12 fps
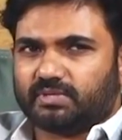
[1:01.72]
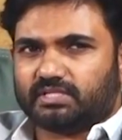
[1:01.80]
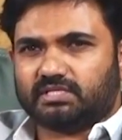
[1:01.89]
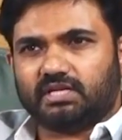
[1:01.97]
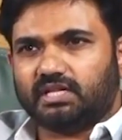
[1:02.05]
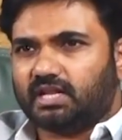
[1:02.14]

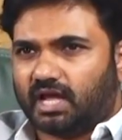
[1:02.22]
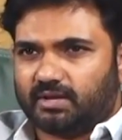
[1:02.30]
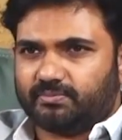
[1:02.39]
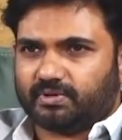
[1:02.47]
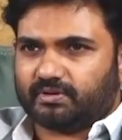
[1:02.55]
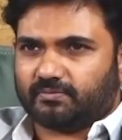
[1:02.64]
మీదట నేను
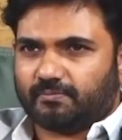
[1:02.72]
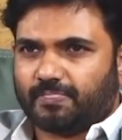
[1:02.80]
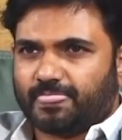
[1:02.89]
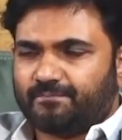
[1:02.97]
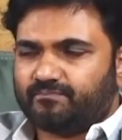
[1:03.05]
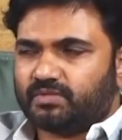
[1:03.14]
ఆగిపోయాను
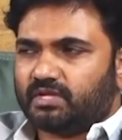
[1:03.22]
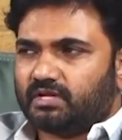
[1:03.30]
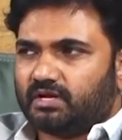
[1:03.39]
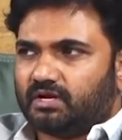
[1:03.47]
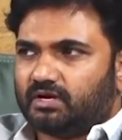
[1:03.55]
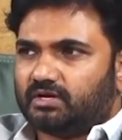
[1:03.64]

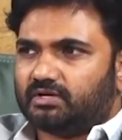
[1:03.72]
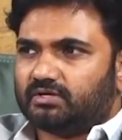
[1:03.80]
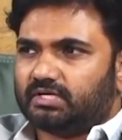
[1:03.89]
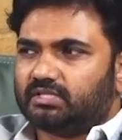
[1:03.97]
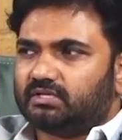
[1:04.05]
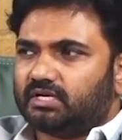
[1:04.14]

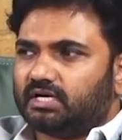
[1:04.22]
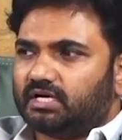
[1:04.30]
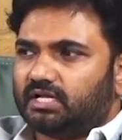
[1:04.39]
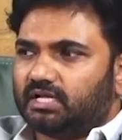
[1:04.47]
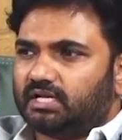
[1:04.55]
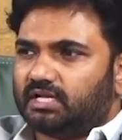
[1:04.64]

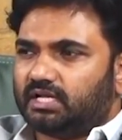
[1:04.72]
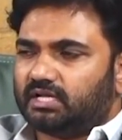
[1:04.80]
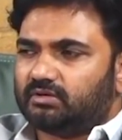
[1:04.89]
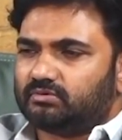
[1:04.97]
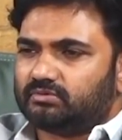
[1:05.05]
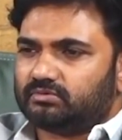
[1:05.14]
ఎందుకనంటే
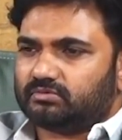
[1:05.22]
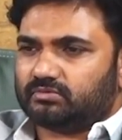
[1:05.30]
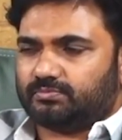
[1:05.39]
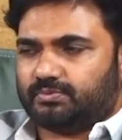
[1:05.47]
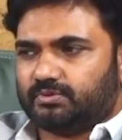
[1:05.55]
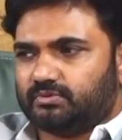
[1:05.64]
నేను
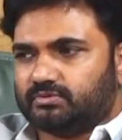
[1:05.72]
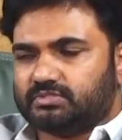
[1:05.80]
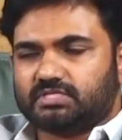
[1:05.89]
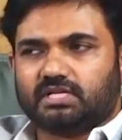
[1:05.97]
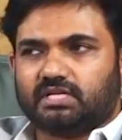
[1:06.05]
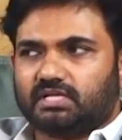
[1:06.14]
ఇప్పుడు
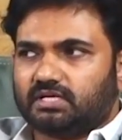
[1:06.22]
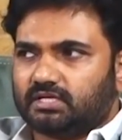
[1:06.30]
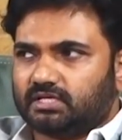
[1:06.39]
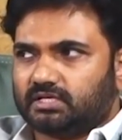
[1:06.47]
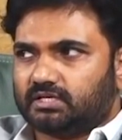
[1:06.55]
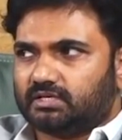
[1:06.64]
చెన్నై
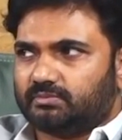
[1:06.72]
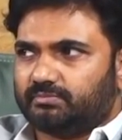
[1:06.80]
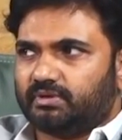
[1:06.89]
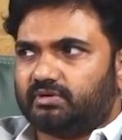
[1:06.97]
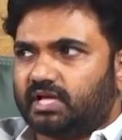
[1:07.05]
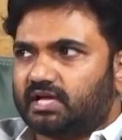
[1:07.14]

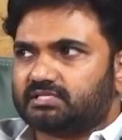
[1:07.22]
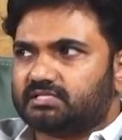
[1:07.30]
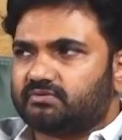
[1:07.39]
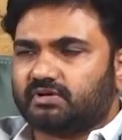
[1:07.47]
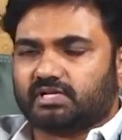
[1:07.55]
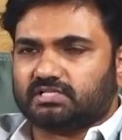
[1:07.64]
మేము
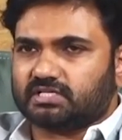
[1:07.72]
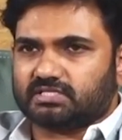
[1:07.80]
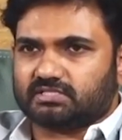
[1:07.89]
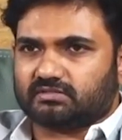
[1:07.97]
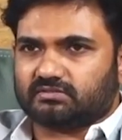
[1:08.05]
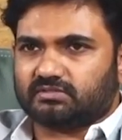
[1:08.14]
ట్యాక్సీ వాళ్ళ
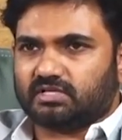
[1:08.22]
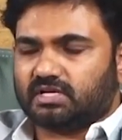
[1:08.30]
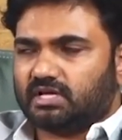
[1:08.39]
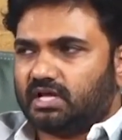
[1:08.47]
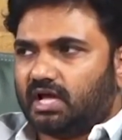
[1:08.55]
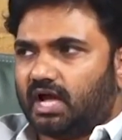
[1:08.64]
చేసాం
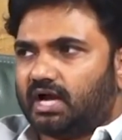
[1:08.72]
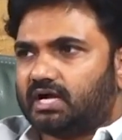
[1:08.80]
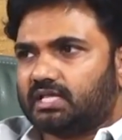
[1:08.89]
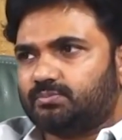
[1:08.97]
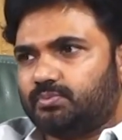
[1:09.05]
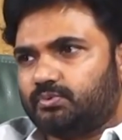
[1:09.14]
ఆ
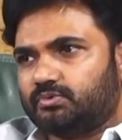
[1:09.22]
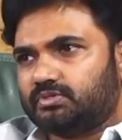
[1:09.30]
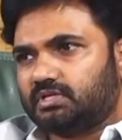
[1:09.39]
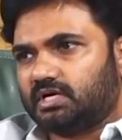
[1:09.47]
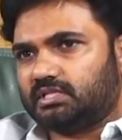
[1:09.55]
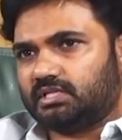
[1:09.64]
కథ
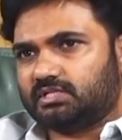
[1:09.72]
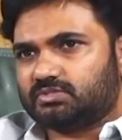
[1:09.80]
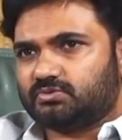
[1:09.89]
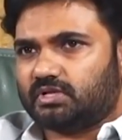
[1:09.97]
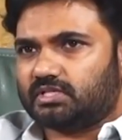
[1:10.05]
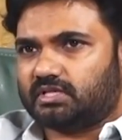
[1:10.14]
పూర్తిగా
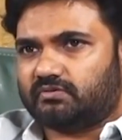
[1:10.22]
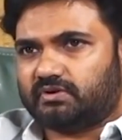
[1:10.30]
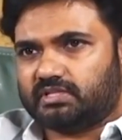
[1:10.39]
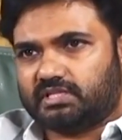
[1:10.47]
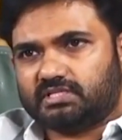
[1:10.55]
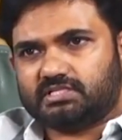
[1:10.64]
తెలుసుకున్న తర్వాతే